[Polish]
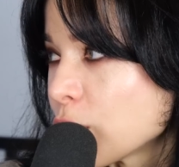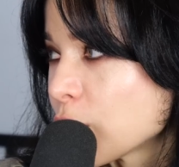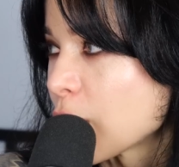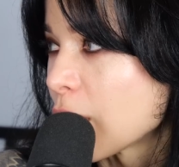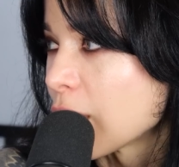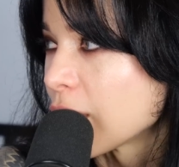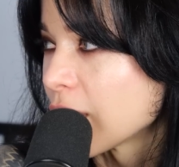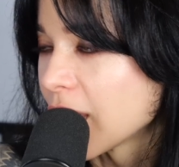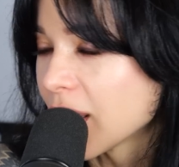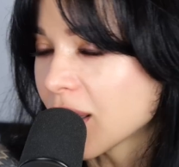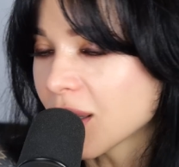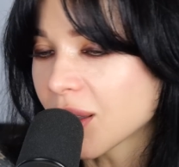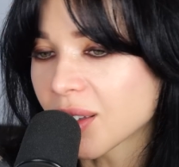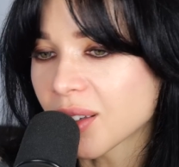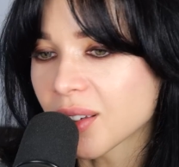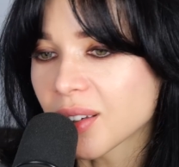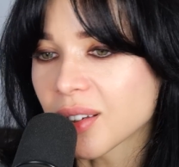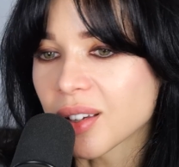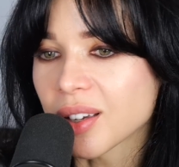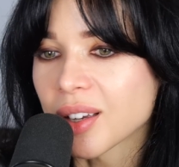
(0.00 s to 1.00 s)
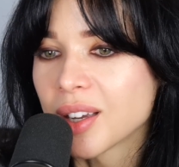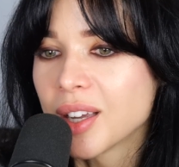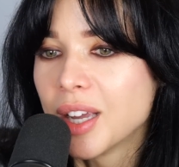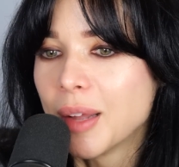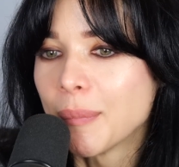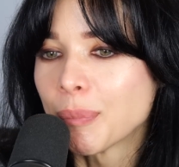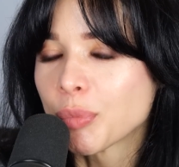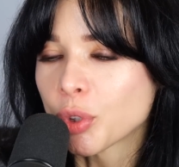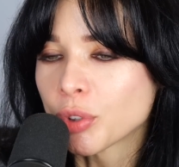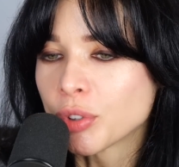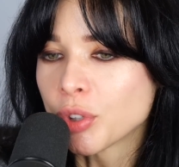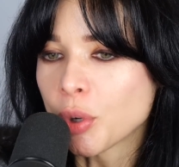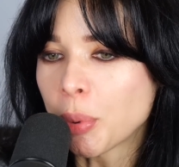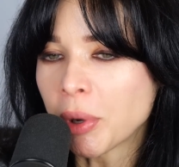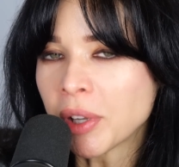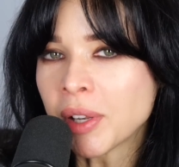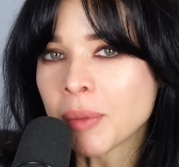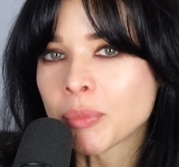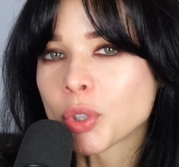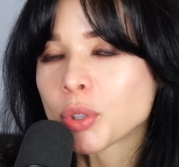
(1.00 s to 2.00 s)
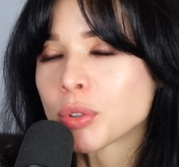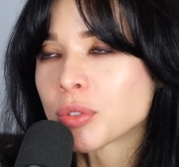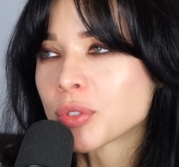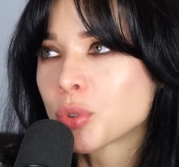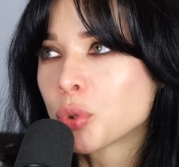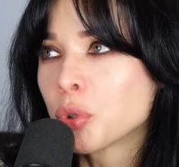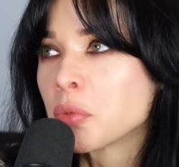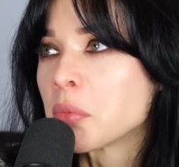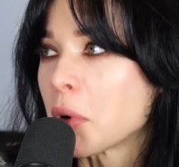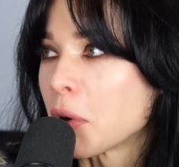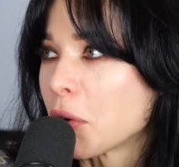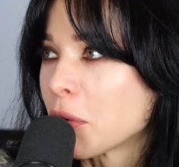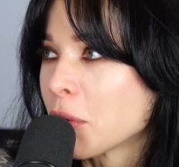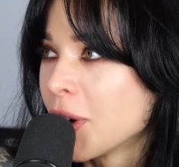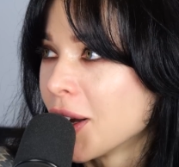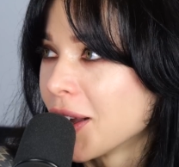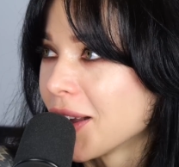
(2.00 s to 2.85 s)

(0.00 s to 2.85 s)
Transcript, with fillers: stronę, to nie opowiadam tego z dumą,